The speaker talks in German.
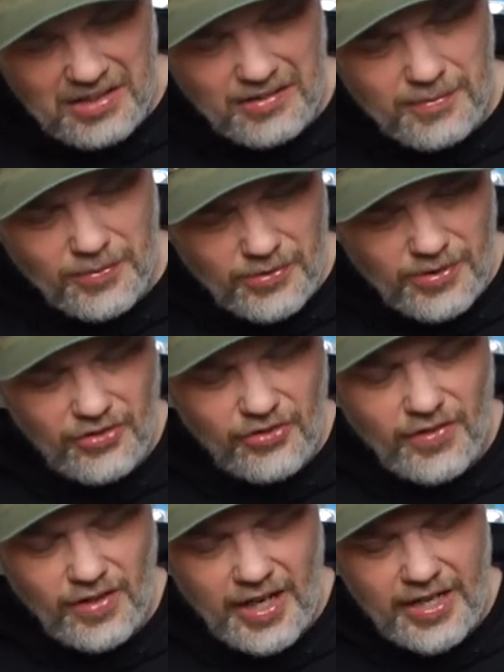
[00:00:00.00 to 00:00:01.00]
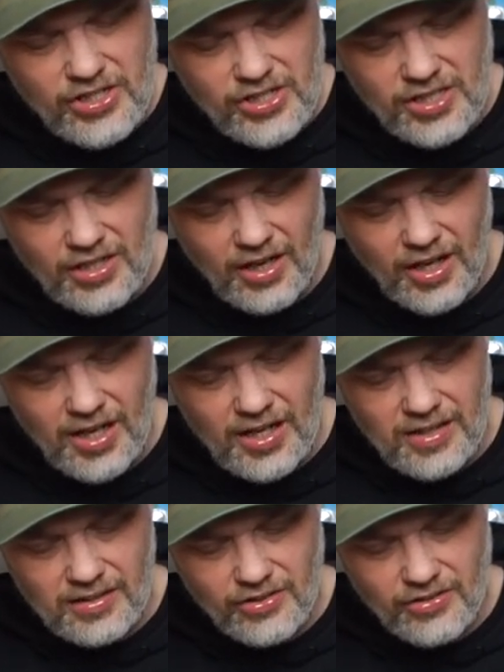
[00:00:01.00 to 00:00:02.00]
mal so dieser schwere Einstieg.
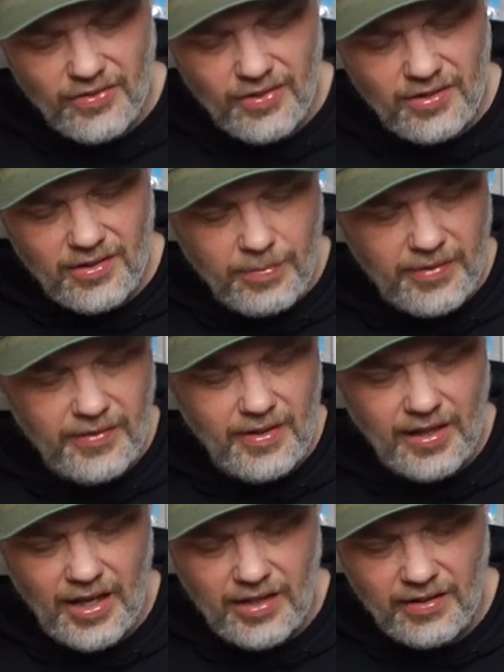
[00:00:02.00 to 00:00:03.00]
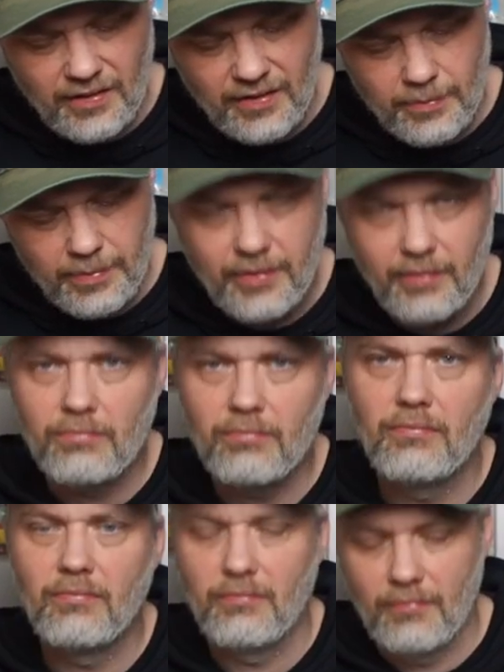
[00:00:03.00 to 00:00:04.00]
Alter Schwede, hier passiert ja gar nichts. Hier passiert.
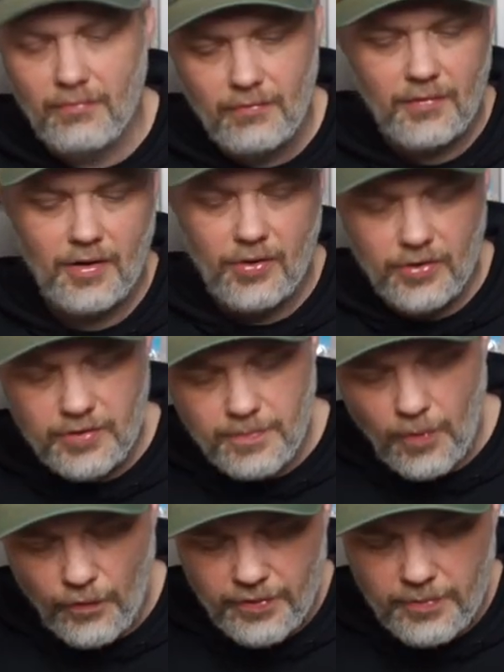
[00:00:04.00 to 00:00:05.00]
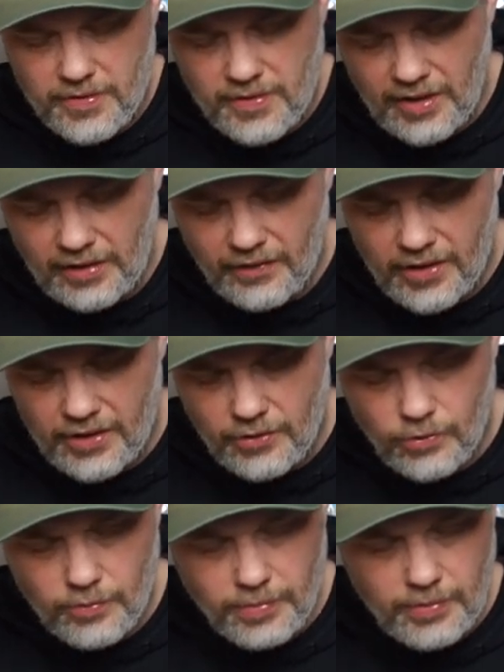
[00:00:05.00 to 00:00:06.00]
Es gibt Morphin mit dieser langweiligen
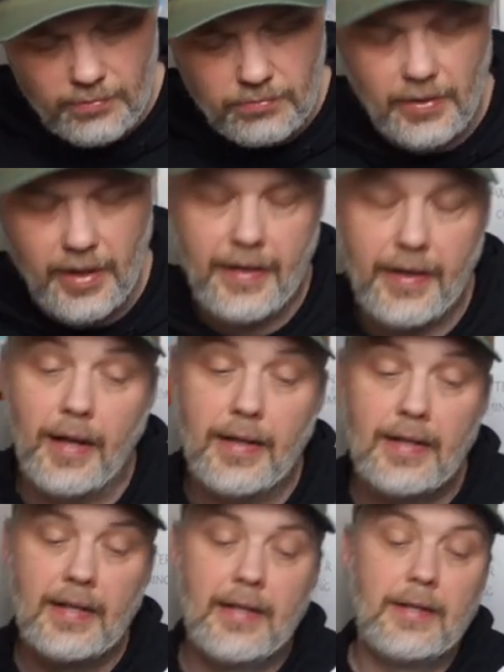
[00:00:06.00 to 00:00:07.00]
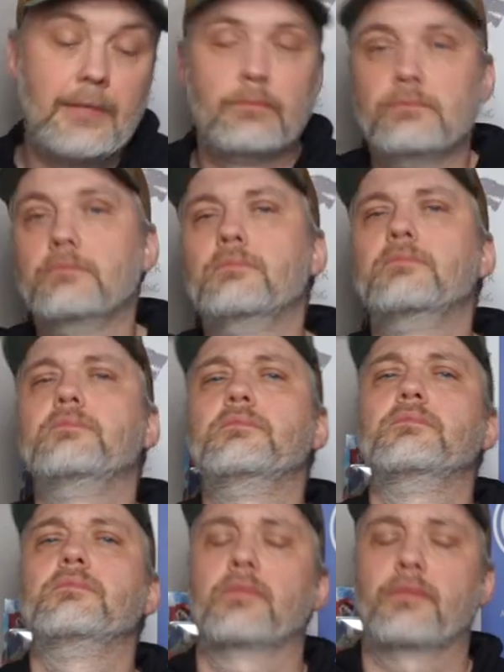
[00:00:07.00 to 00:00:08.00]
Grundplatte. Na egal.
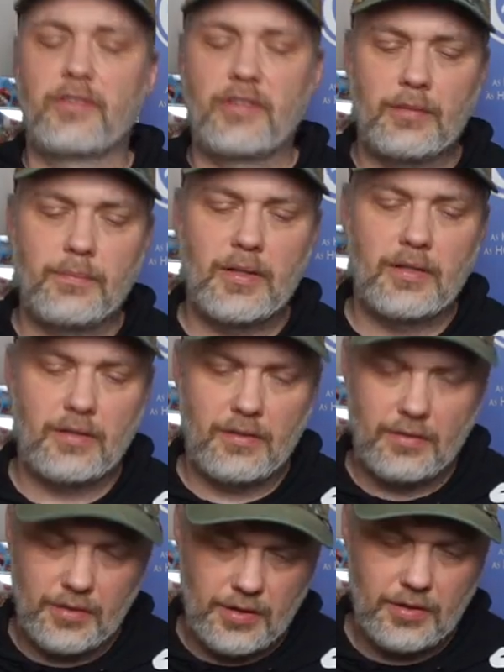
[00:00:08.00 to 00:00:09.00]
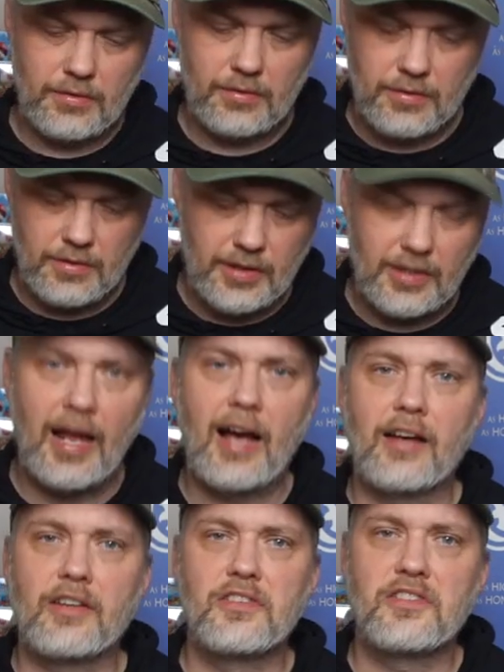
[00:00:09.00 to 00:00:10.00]
Wie sagt man äh, hier?
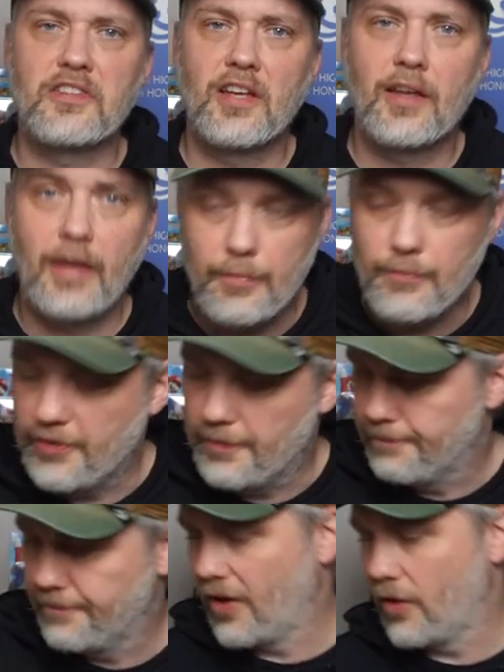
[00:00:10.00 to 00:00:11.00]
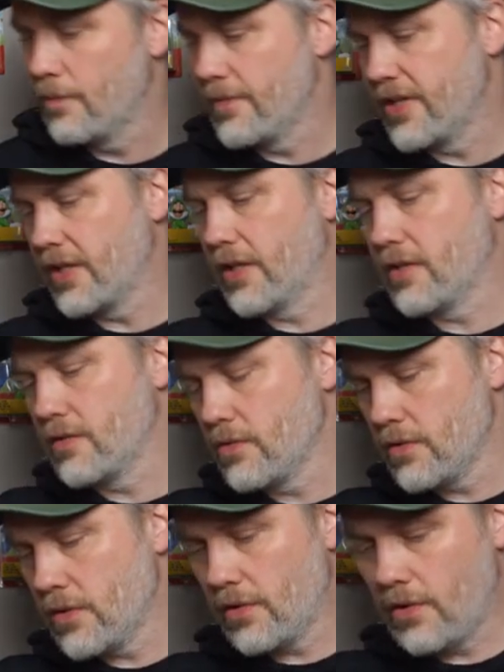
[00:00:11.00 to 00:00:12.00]
Klage nicht, kämpfe. Darum lege ich jetzt
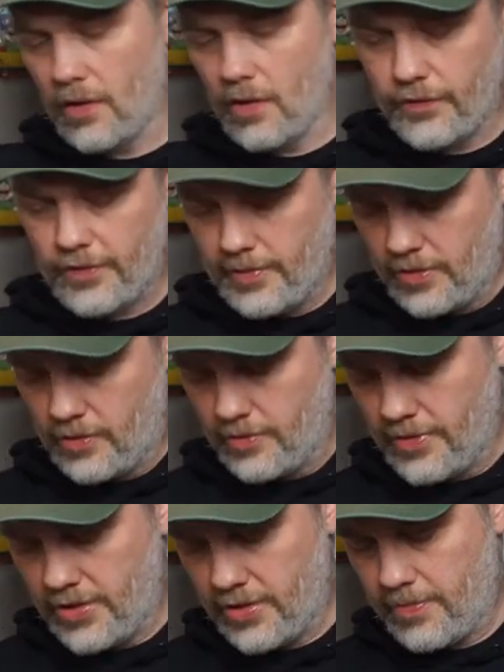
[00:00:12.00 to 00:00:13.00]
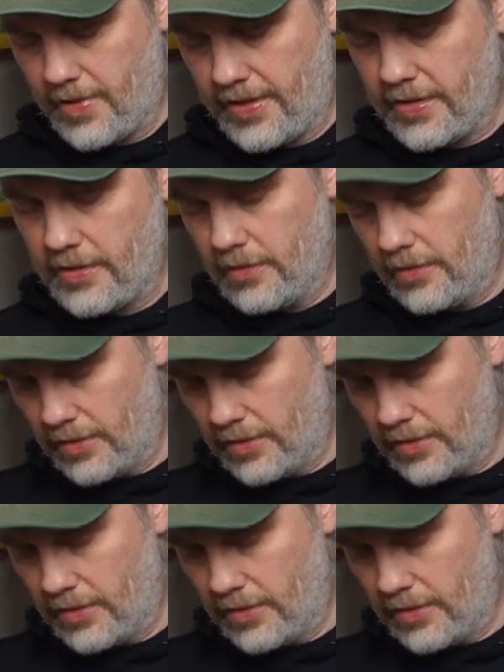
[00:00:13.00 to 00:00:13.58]
los. Aufkleber kommen hier erstmal rein.